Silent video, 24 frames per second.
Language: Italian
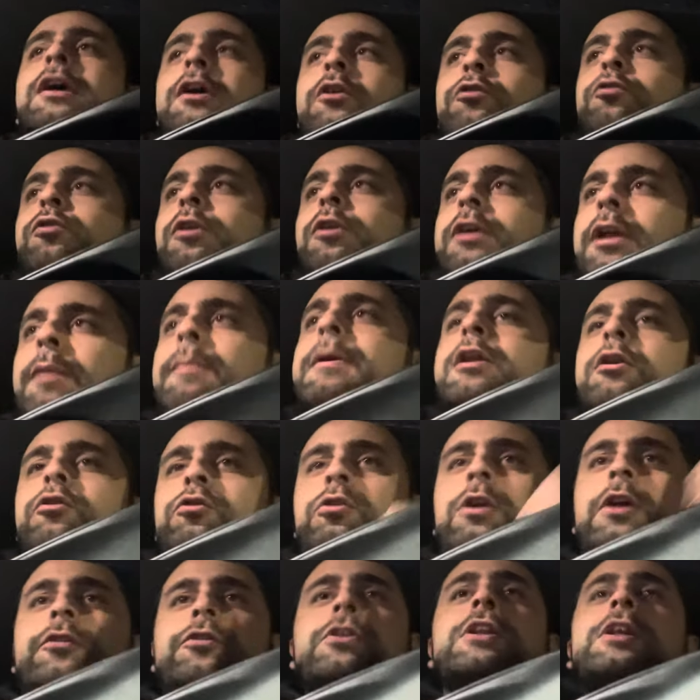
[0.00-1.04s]
Scognamillo
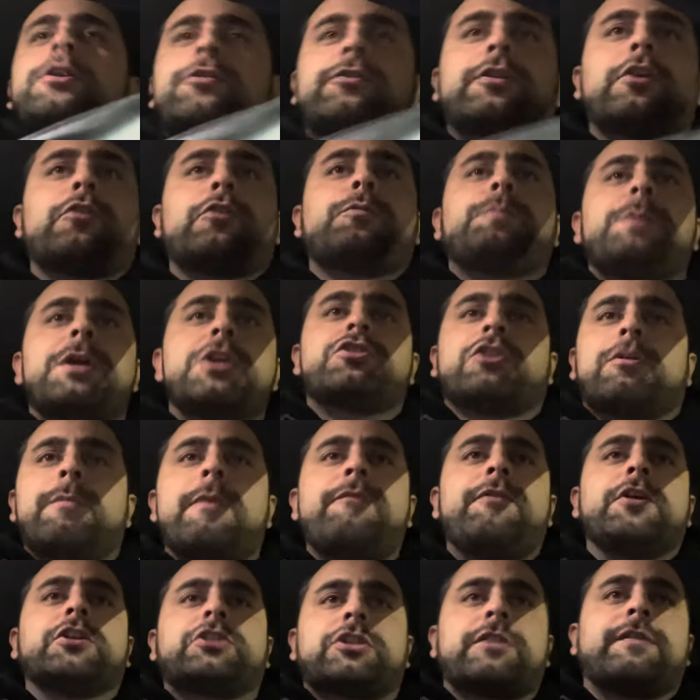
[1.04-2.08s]
sulla sinistra spinge come
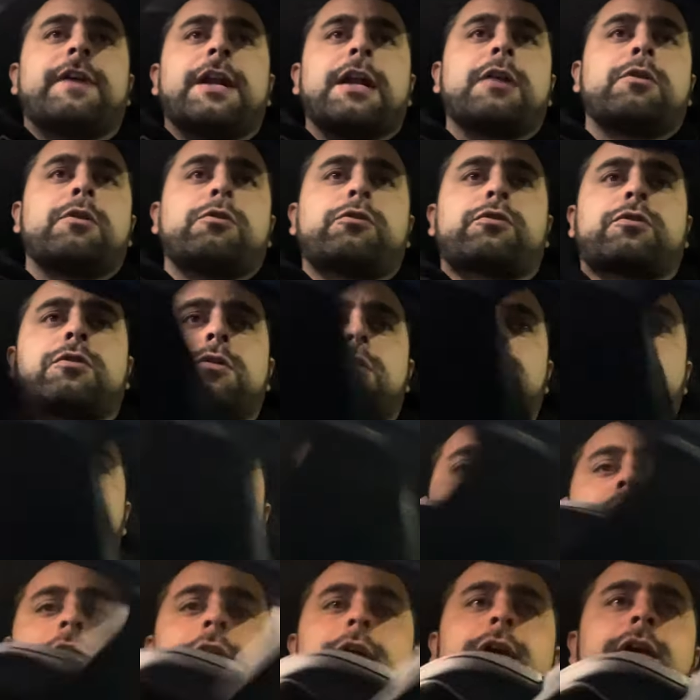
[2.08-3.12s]
faceva l'anno
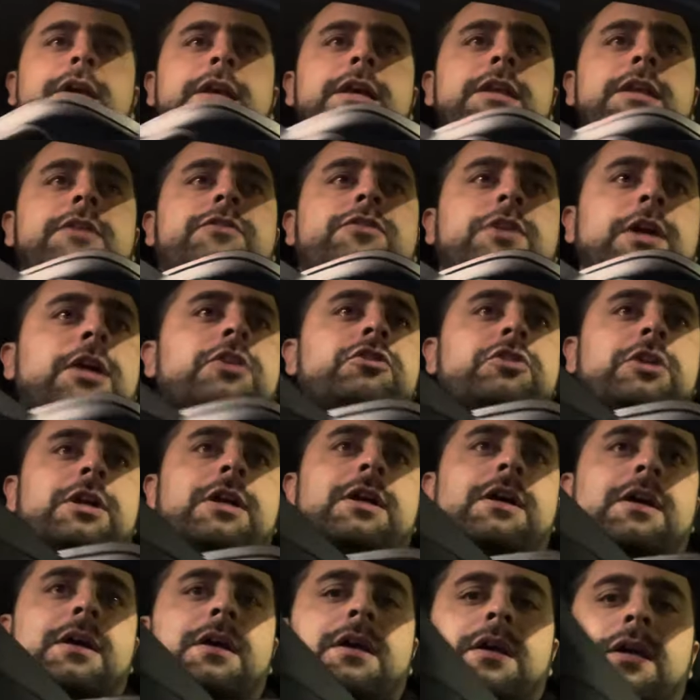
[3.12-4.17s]
scorso in Serie C